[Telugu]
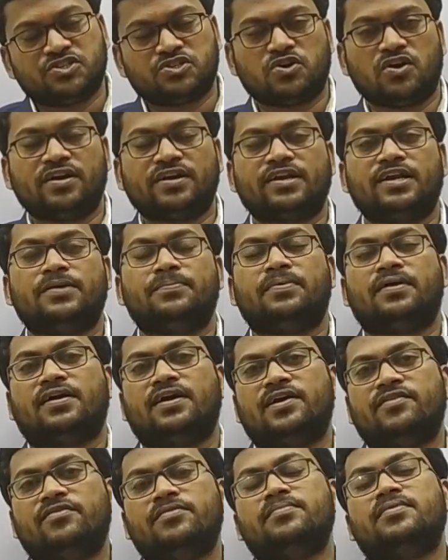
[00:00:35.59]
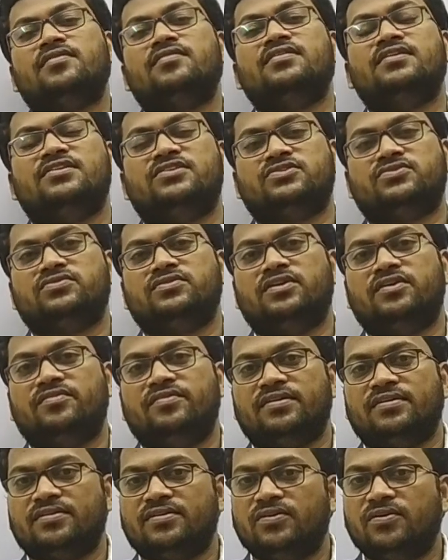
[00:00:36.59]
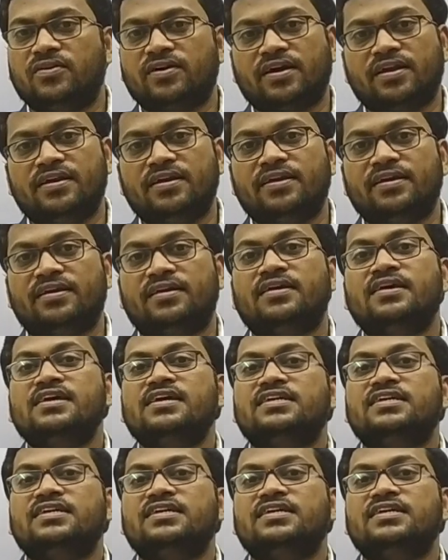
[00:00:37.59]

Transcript: షార్ట్కట్ ప్రకారమే మనం నేర్చుకుందామండి ఓకేనండి